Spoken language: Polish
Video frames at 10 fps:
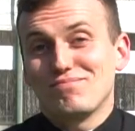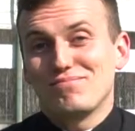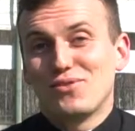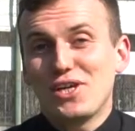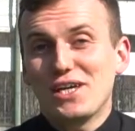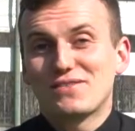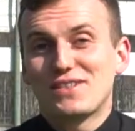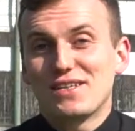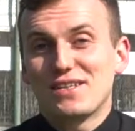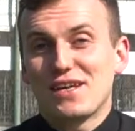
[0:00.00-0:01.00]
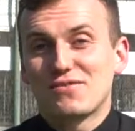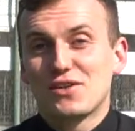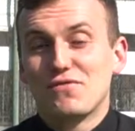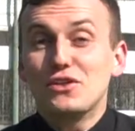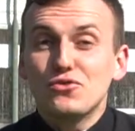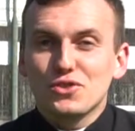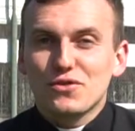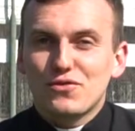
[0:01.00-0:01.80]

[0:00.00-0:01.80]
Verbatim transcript: bo nie jest w stanie zawsze wyczuć,